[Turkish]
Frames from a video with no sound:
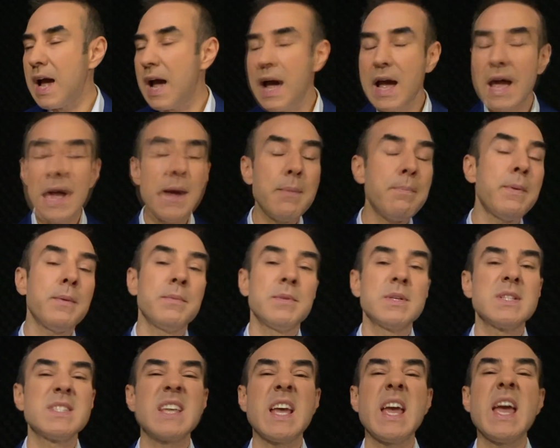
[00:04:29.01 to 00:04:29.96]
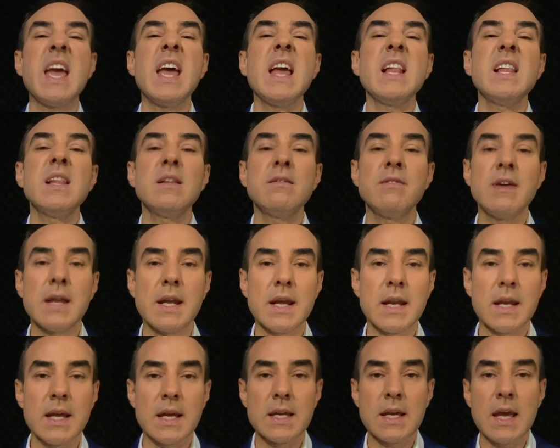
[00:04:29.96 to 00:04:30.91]
Hepimiz el
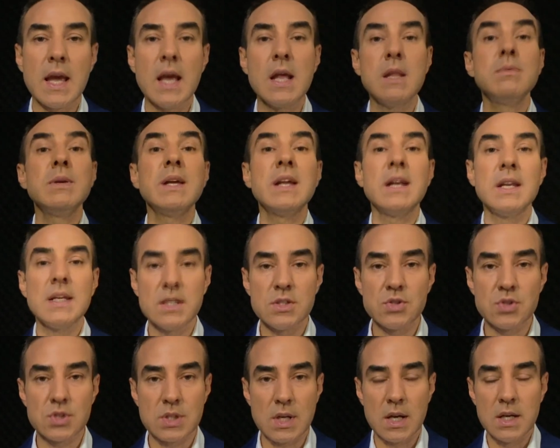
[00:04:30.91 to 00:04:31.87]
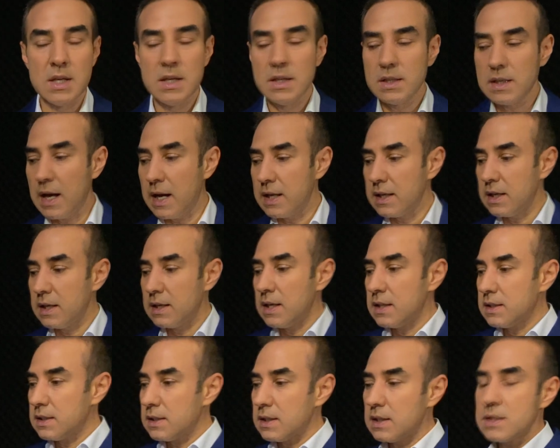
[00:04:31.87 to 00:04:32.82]
vererek, el birliğince yani
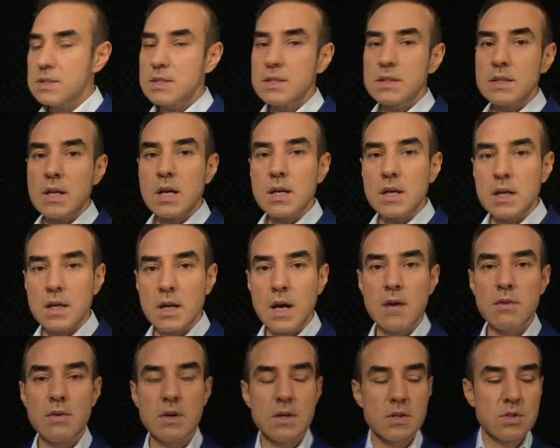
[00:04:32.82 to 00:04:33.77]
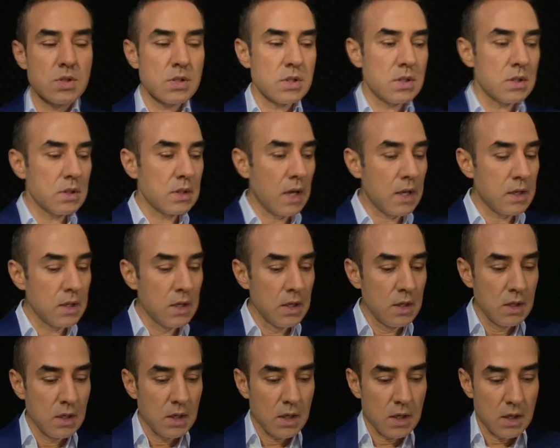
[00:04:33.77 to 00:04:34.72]
yetkilisinden, karar vericisinden
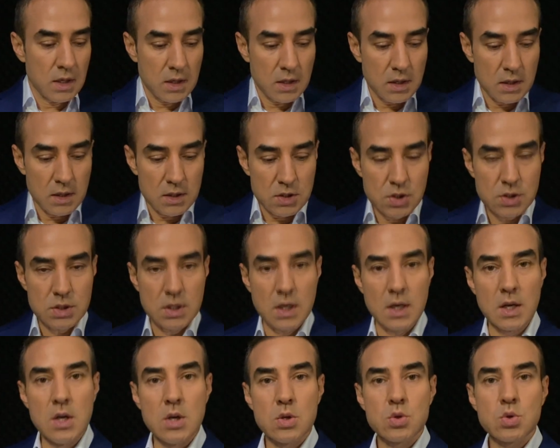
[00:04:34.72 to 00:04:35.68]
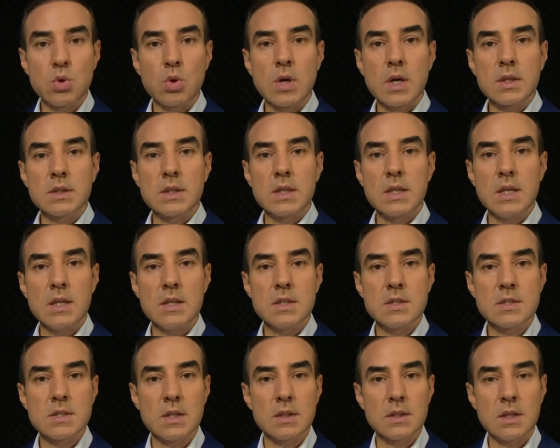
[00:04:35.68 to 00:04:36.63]
e, işte sokaktaki
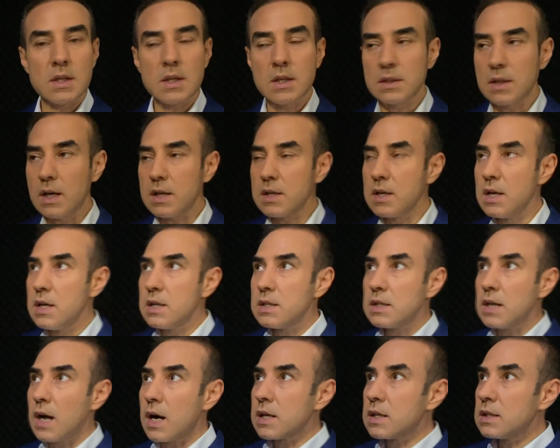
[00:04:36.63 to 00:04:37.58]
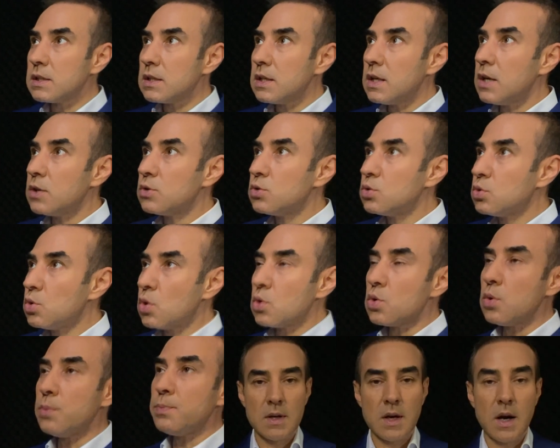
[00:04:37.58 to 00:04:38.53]
insanına kadar yangını
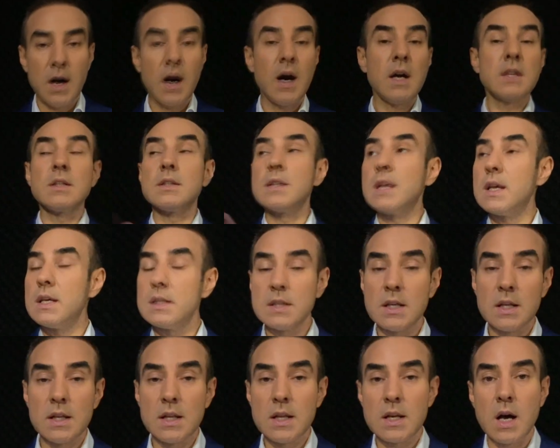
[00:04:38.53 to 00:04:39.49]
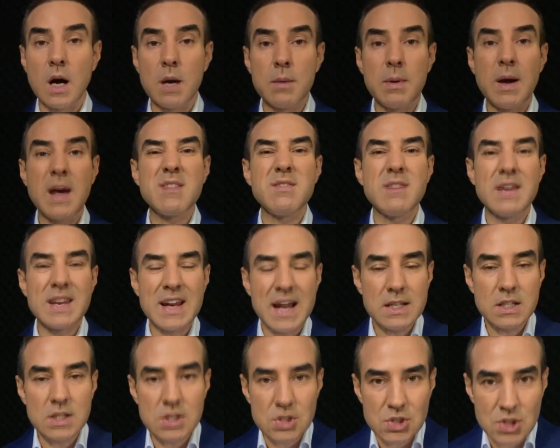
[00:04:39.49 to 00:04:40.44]
görüp anında yetkililere haber
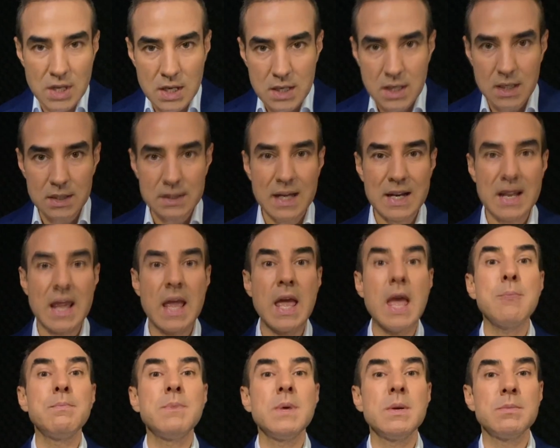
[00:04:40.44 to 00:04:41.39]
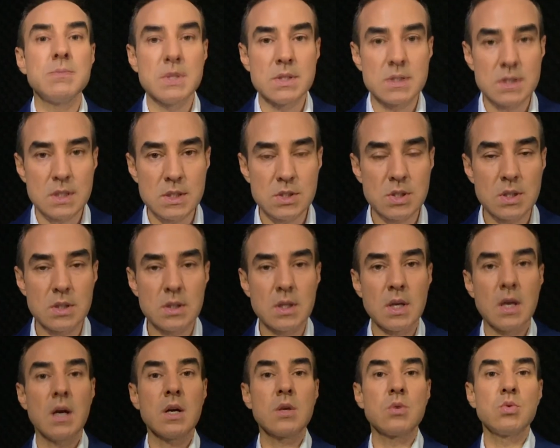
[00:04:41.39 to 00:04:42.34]
veren kişiye kadar hepimiz için
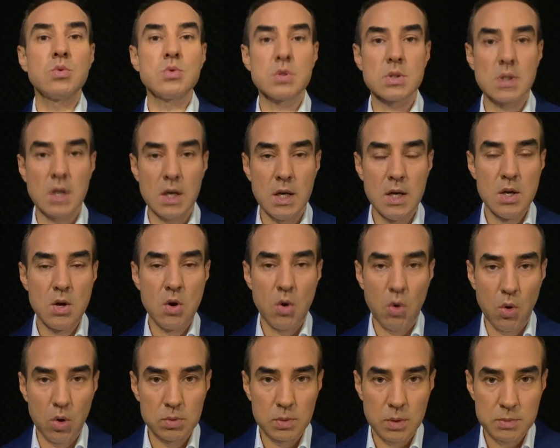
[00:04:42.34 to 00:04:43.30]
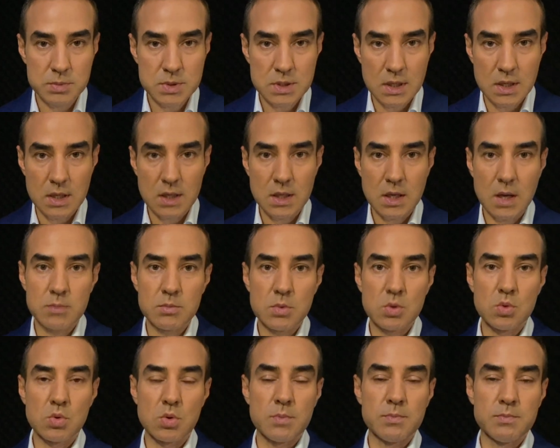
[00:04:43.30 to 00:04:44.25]
teyakkuzda olmamız gereken
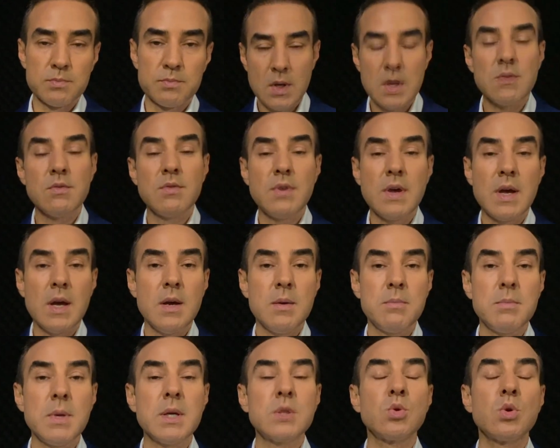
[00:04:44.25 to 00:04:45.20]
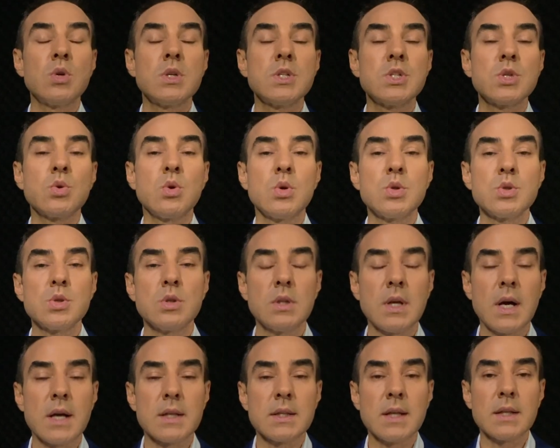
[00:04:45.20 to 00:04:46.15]
bir durum ve meteorolojik
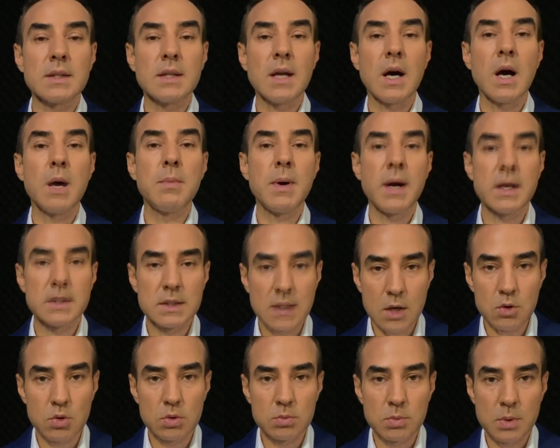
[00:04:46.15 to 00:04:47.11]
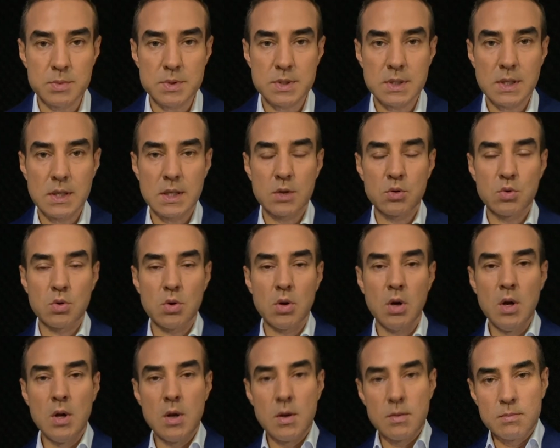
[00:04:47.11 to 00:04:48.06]
koşullardan da haberdar olmamız gerekiyor.
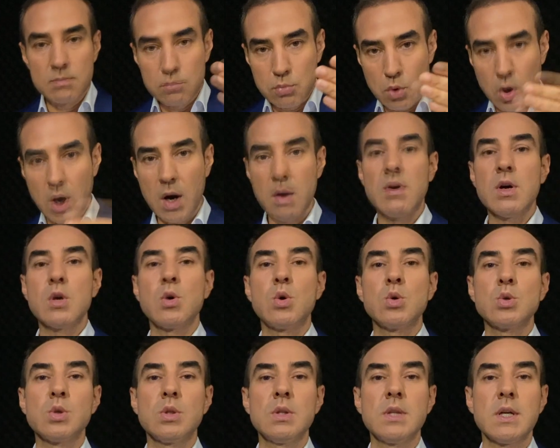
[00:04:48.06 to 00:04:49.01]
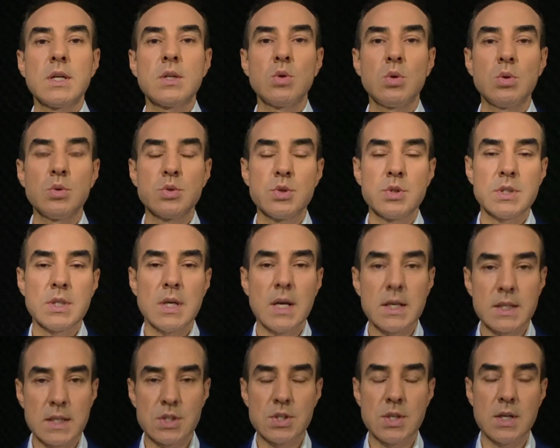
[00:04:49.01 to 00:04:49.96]
Bu hava koşullarının oluşacağı
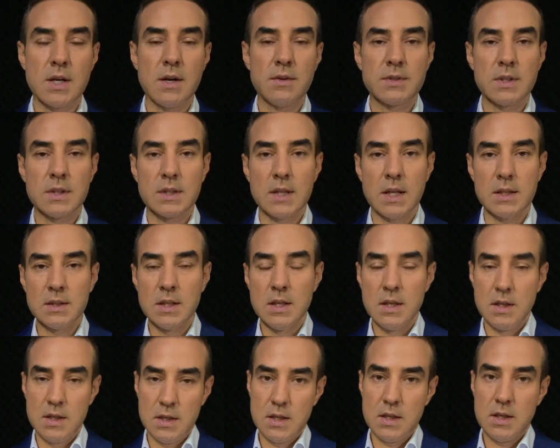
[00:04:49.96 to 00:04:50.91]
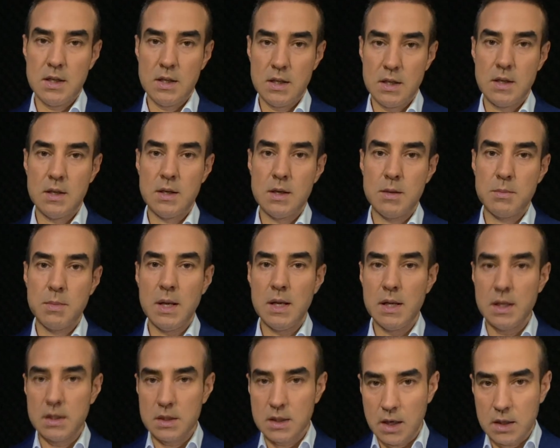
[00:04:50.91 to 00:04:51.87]
geçen haftadan e,
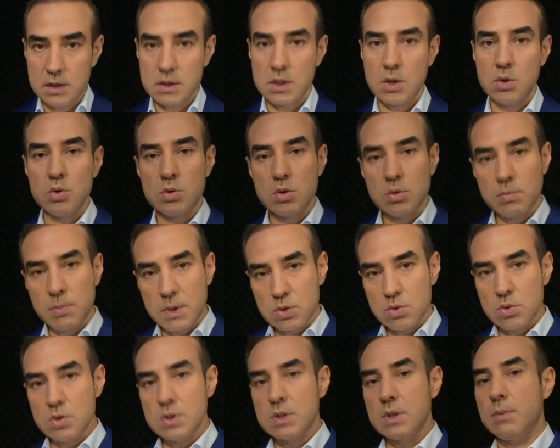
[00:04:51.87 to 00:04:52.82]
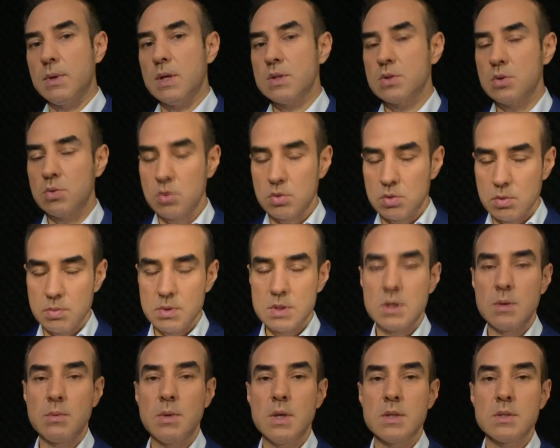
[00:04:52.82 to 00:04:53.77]
belliydi aktarıyorduk. Meteoroloji de bahsediyordu, biz
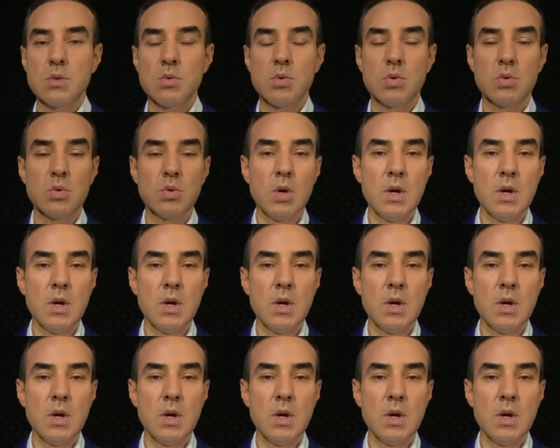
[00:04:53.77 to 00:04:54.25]
de bahsediyorduk.